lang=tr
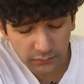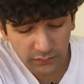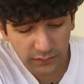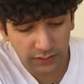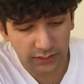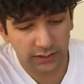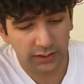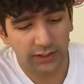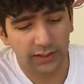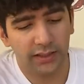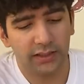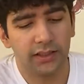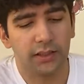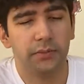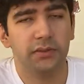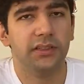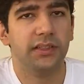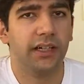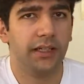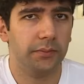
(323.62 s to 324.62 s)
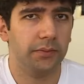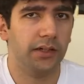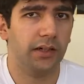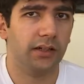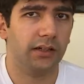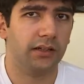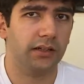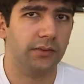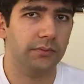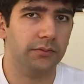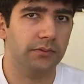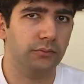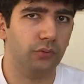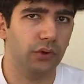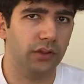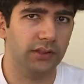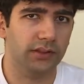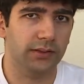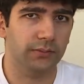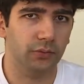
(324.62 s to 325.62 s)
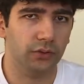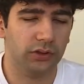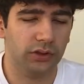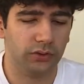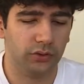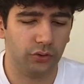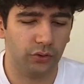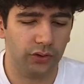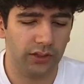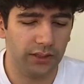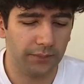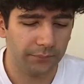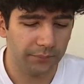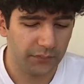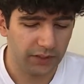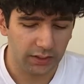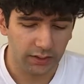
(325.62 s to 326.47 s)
E, ayakkabı dar bir ayakkabı bu arada bunu da söyleyeyim.